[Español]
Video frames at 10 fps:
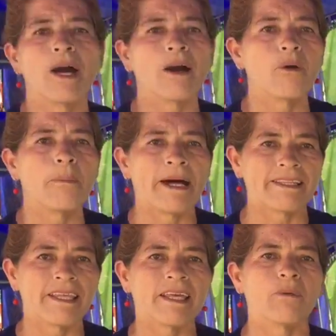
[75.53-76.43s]
hago
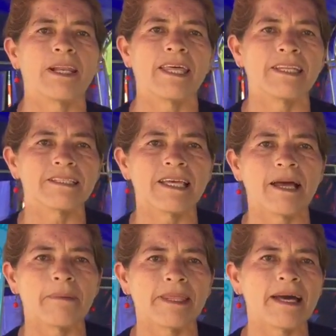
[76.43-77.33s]
parte de Guardianes de
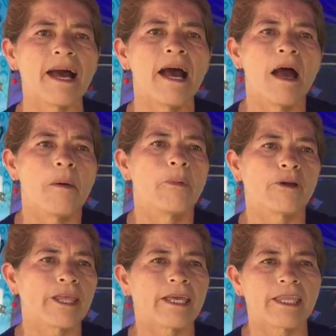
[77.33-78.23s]
la Vida
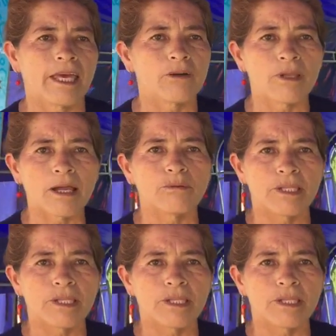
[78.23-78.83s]
porque quiero dar un